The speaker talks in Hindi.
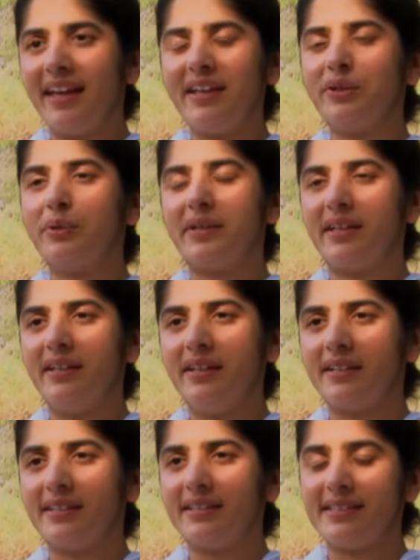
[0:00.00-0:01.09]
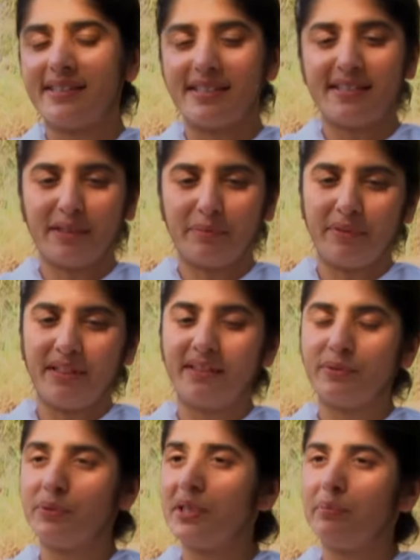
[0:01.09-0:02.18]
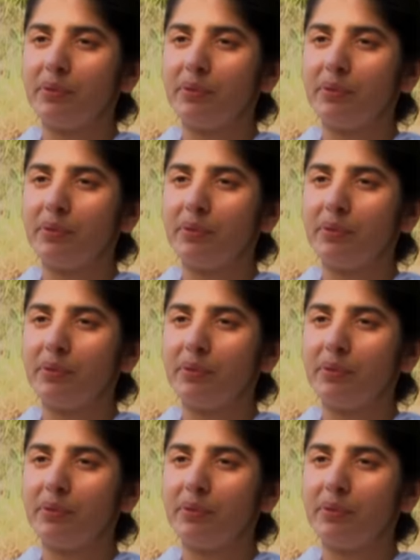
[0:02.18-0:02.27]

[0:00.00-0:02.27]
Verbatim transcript: एक थॉट है ना जैसे हमने कुछ